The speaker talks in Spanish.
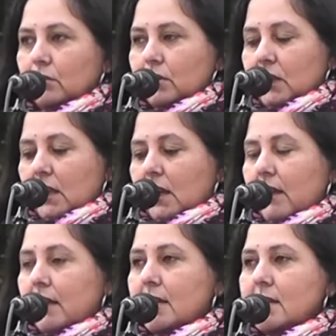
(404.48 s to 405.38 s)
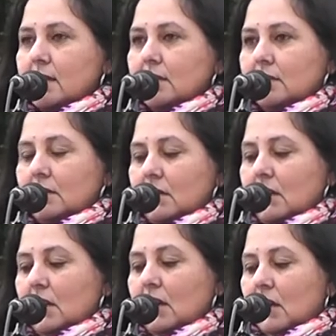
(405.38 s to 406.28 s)
autoridades,
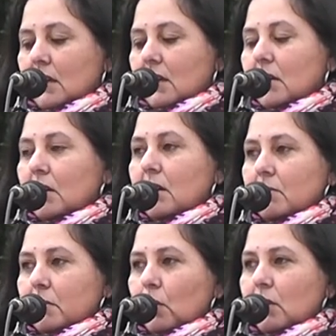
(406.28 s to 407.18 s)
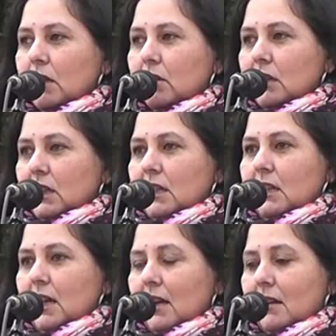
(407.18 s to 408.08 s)
público en
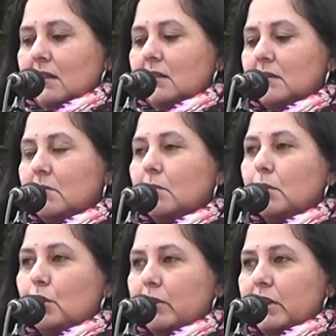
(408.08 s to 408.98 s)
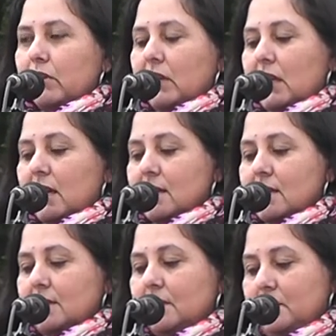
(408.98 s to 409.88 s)
general, muy buenos días.